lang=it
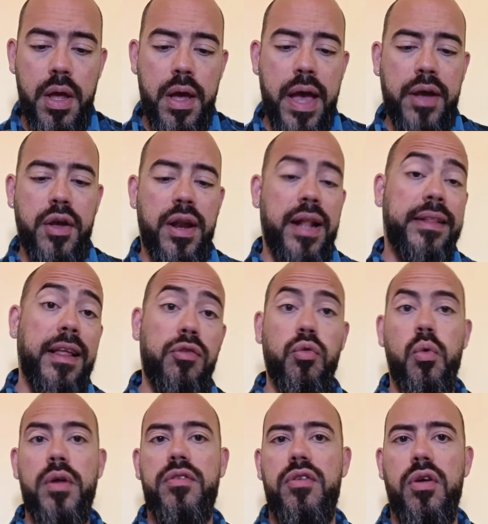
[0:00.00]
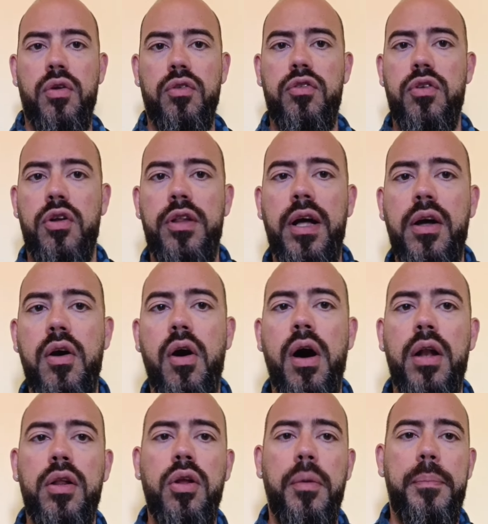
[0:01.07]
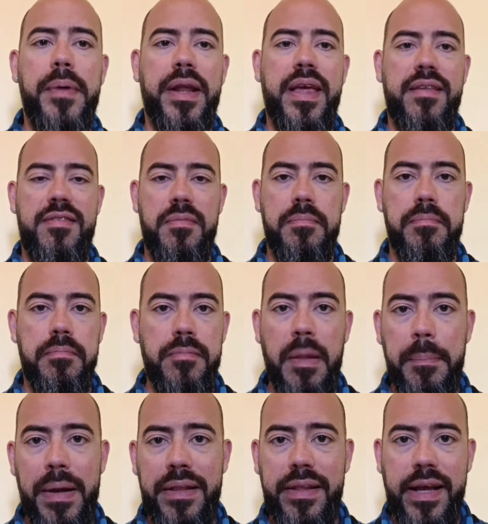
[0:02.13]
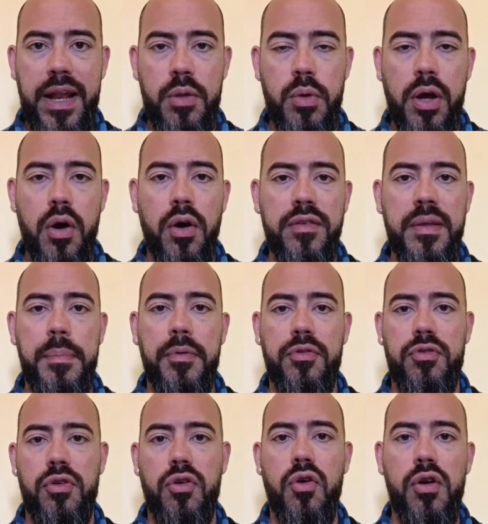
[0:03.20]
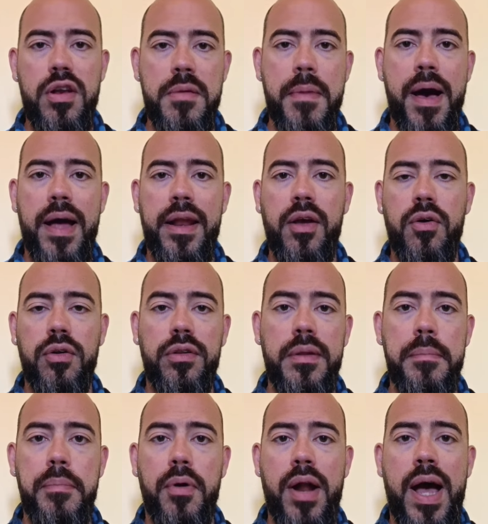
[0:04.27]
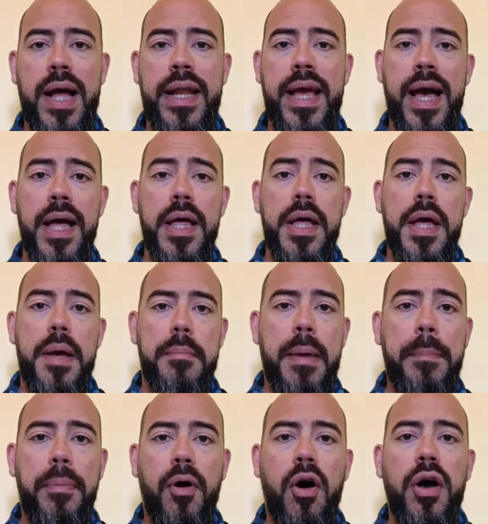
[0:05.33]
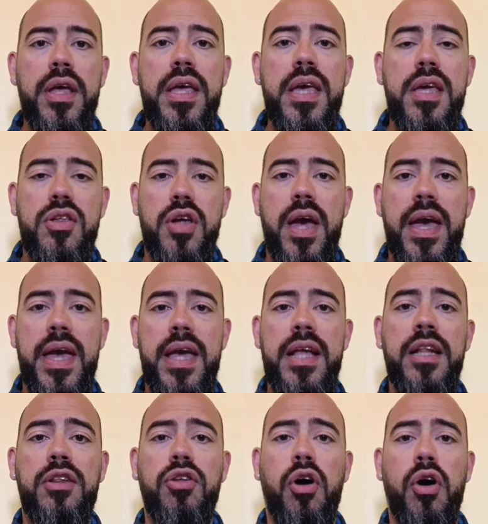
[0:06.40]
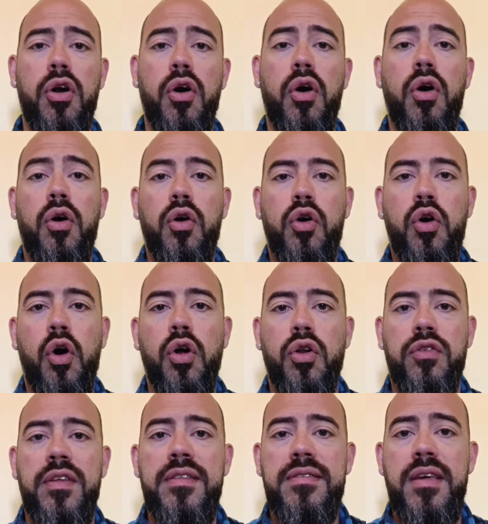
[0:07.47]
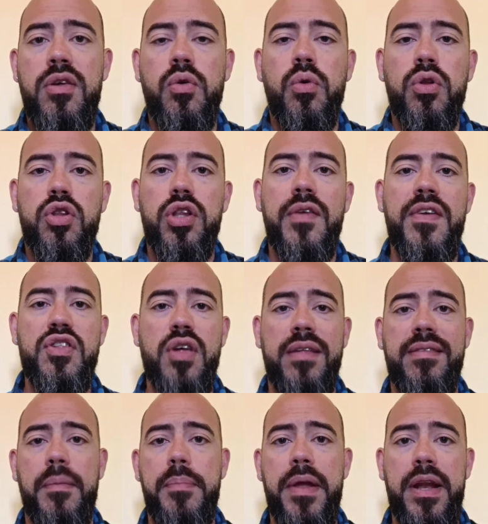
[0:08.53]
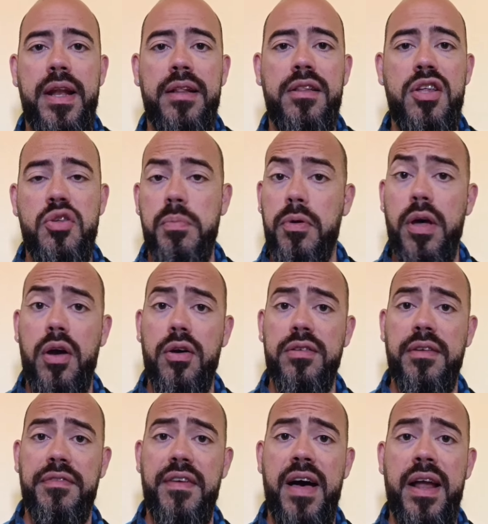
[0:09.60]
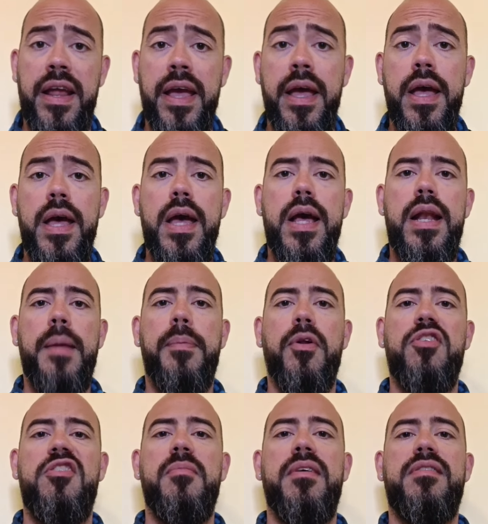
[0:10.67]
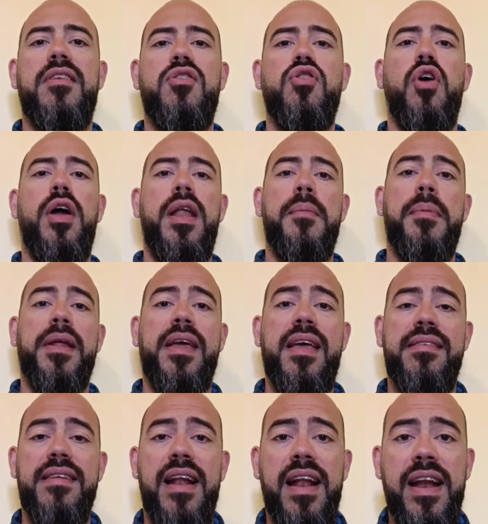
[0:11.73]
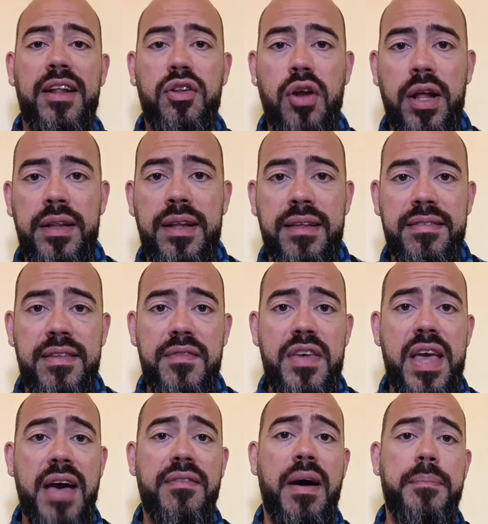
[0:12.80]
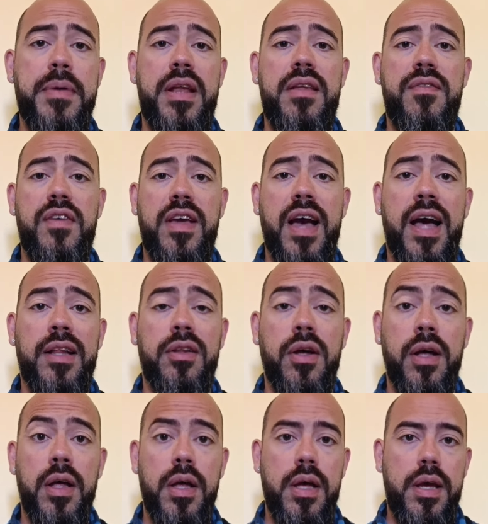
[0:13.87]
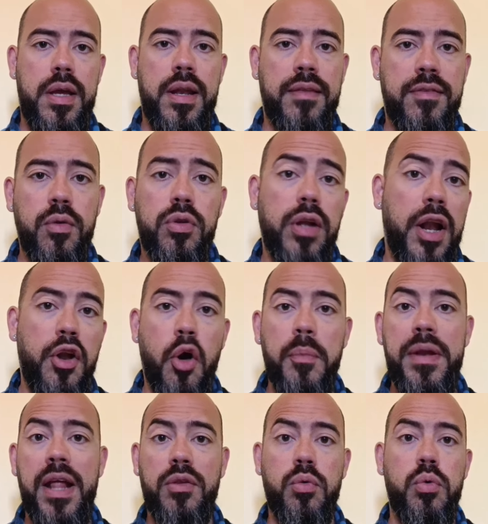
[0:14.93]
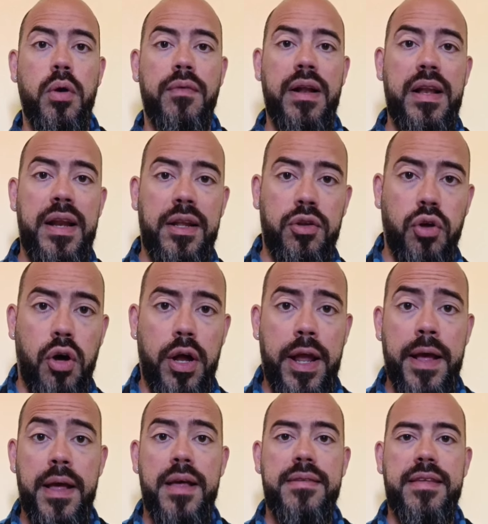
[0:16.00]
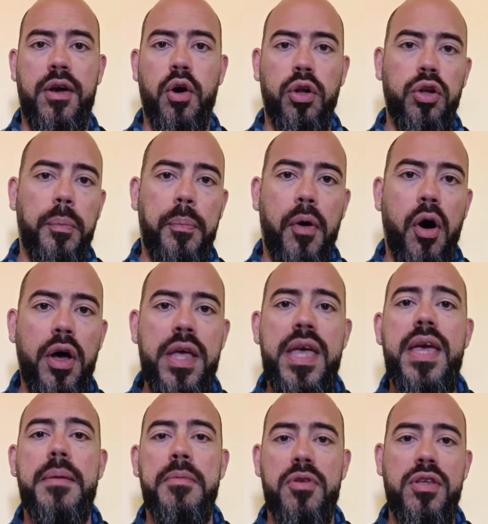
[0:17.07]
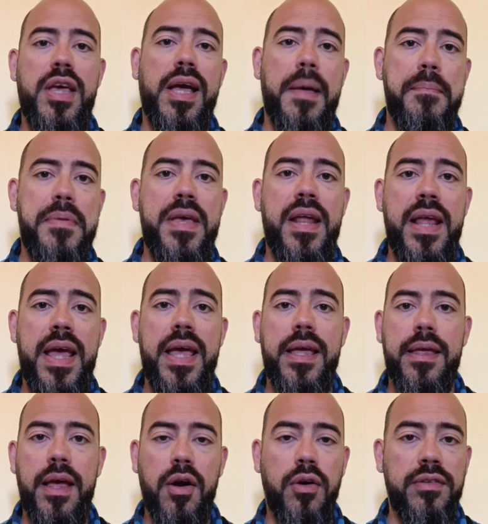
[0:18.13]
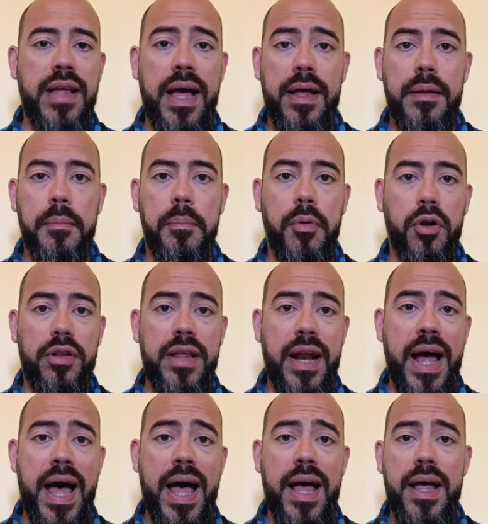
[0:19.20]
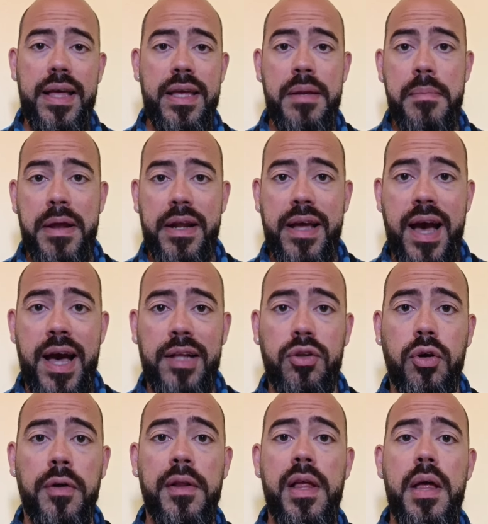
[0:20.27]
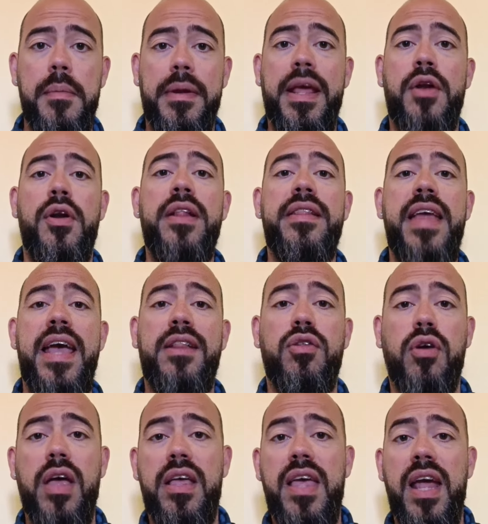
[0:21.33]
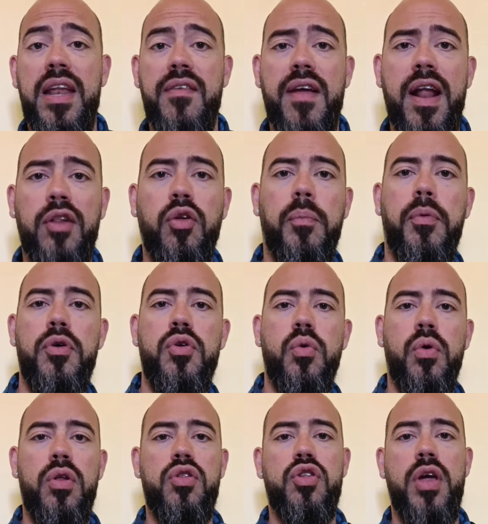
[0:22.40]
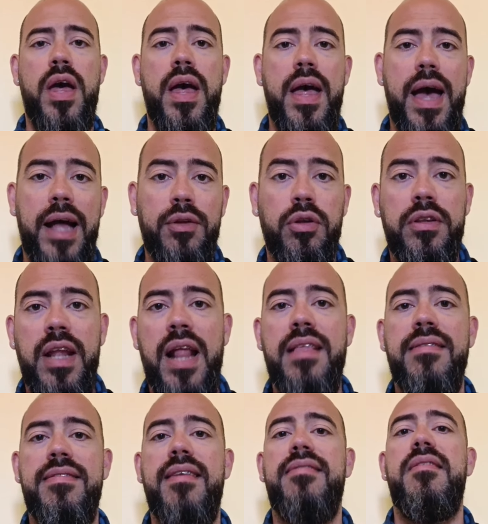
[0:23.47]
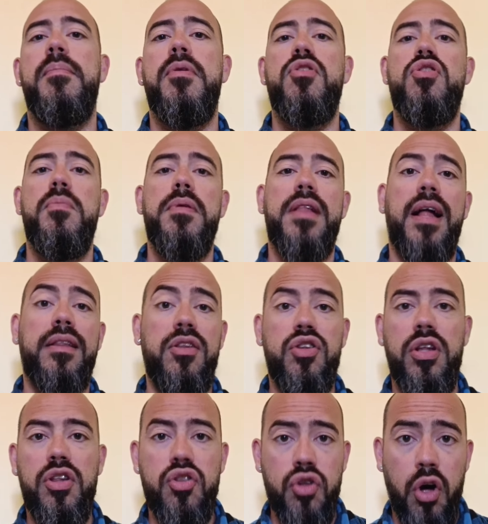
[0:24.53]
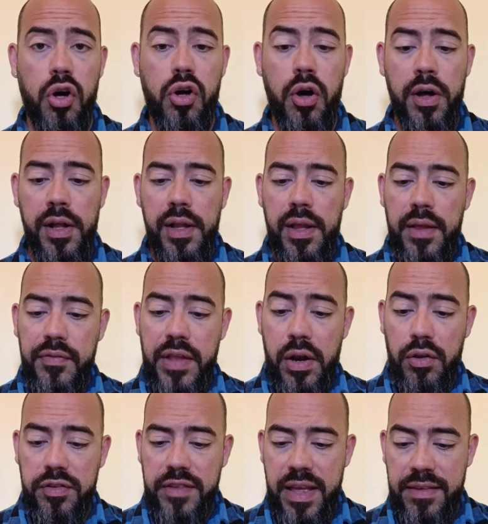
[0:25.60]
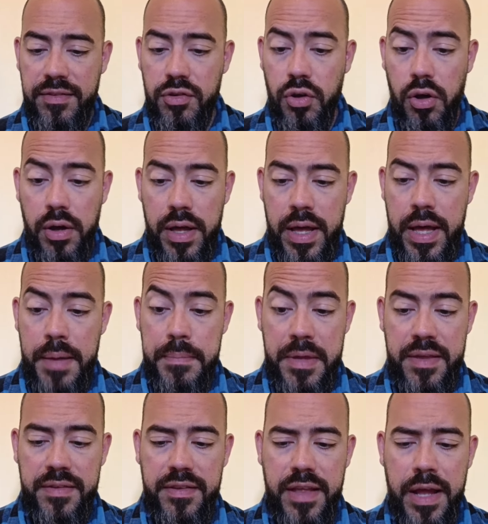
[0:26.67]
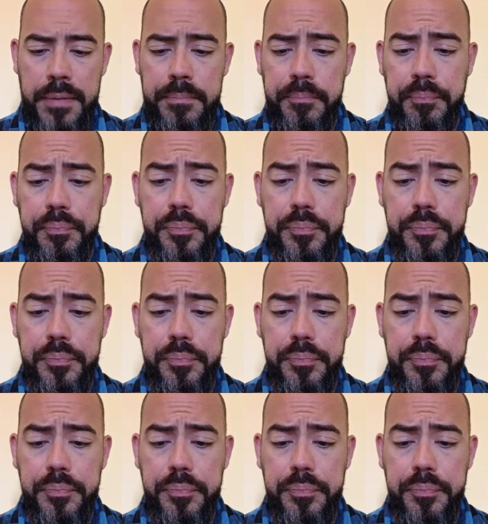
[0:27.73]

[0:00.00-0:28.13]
Ecco, in realtà su questo io non sono d'accordo perché, si, a parte che le due cose possono collimare in contemporanea, ma poi cioè, il Toro con o senza Juric deve già sapere in anticipo che cosa fare la prossima stagione, perché se l'allenatore andasse via va pianificato innanzitutto la nomina di un nuovo allenatore, secondo poi bisogna capire che cosa porterà il mercato che non è detto che chi arriverà dopo Juric adotterà gli stessi principi tattici di gioco dello stesso eh, mister.